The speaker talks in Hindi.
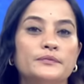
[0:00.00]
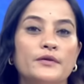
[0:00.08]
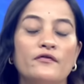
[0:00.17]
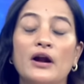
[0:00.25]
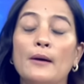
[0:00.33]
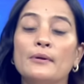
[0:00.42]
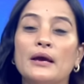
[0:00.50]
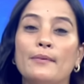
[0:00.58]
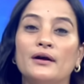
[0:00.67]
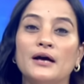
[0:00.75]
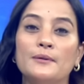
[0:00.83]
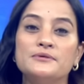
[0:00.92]
विराम के
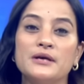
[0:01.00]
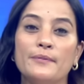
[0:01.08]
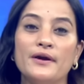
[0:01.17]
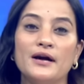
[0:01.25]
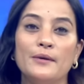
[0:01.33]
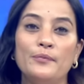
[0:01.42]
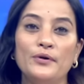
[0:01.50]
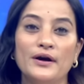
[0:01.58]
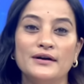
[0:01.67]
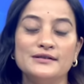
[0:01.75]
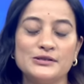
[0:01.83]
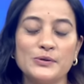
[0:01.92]
बाद आप सभी का पुनः
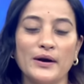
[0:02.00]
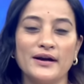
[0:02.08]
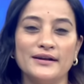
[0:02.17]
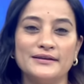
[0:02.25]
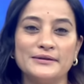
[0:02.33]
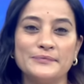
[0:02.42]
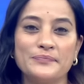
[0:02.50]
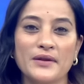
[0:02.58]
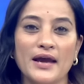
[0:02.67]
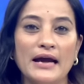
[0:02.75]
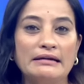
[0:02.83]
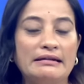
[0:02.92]
स्वागत
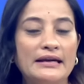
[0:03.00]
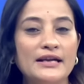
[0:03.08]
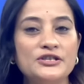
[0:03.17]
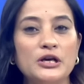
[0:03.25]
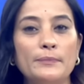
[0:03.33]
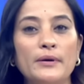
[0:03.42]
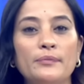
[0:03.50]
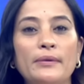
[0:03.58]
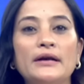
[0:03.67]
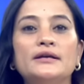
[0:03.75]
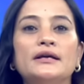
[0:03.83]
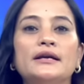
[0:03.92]
टिहरी जनपद में
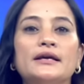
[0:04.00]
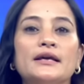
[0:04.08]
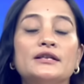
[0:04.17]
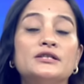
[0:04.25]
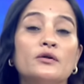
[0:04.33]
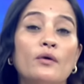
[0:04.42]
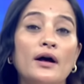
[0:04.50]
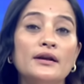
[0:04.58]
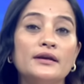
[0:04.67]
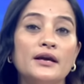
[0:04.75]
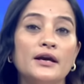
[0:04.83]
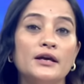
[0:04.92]
टिहरी के चवाल
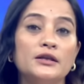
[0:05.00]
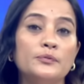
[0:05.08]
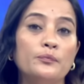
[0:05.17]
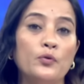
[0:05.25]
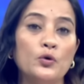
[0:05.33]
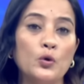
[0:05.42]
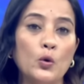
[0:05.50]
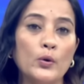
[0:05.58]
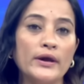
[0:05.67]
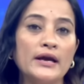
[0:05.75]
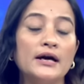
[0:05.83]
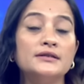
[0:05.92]
खेत
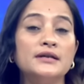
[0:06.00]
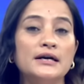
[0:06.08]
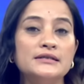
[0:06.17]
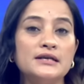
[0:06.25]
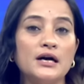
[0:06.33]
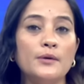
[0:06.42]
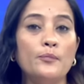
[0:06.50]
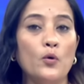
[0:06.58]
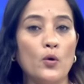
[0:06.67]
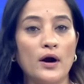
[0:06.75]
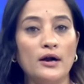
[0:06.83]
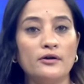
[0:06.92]
बुडोगी का डांडा
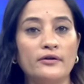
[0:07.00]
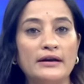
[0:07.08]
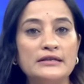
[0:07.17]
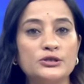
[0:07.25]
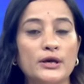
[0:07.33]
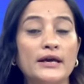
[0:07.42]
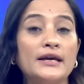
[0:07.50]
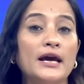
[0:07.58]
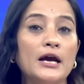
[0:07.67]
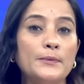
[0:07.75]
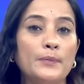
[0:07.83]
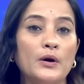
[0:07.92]
पोखाल रेंज के
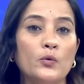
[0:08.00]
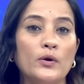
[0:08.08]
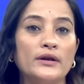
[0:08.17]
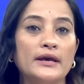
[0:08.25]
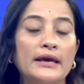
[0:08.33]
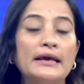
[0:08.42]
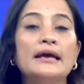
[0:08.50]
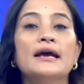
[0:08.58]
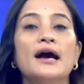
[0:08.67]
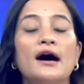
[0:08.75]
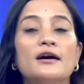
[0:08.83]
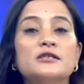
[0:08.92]
खैट पर्वत के
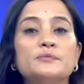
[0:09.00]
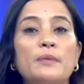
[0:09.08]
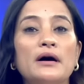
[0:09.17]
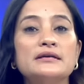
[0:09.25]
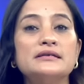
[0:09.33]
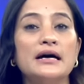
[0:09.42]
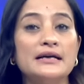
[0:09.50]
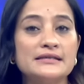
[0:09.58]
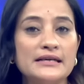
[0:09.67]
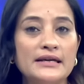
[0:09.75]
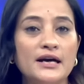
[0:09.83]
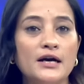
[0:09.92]
आसपास
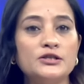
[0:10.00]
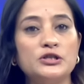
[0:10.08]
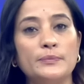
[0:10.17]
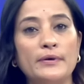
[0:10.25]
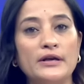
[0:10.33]
असेना टिपरी